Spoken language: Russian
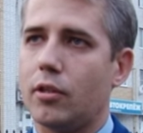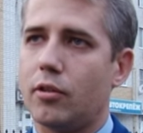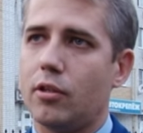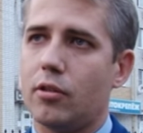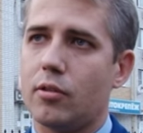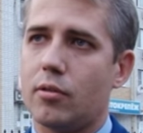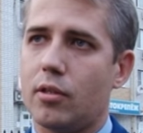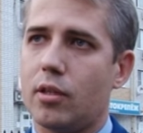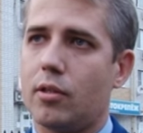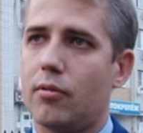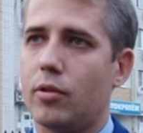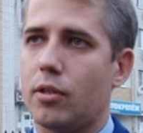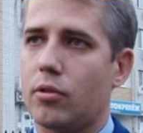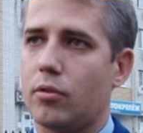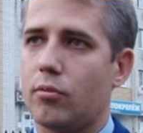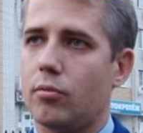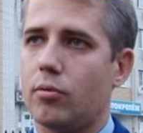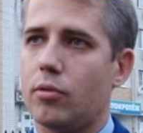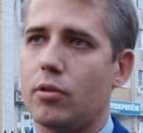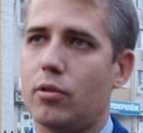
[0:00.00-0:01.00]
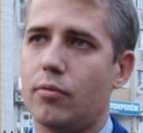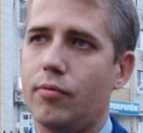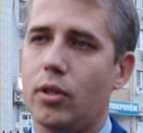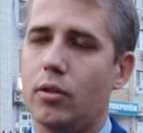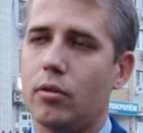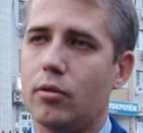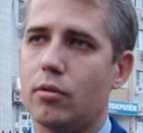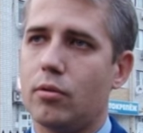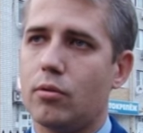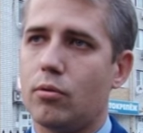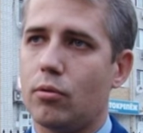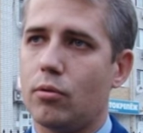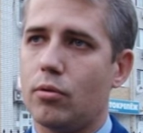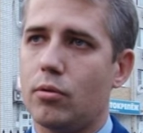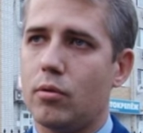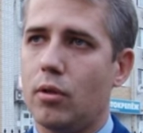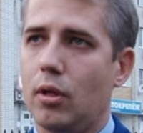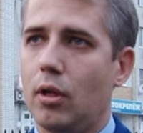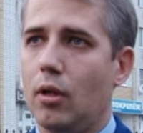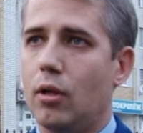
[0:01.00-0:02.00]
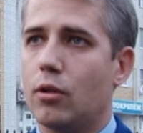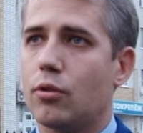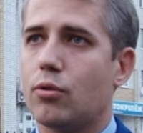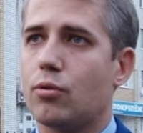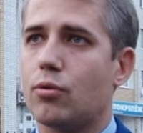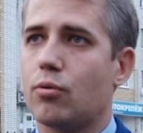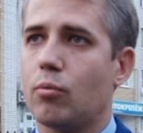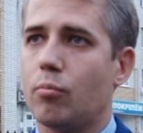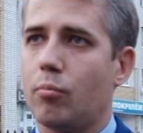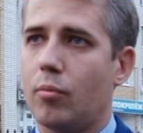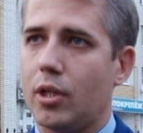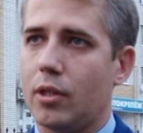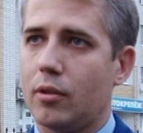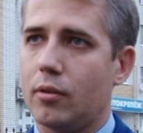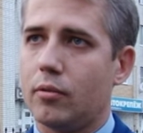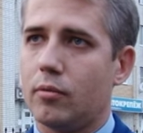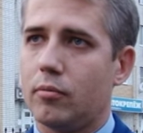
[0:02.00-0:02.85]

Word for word: они не соответствуют действительности. То есть сумма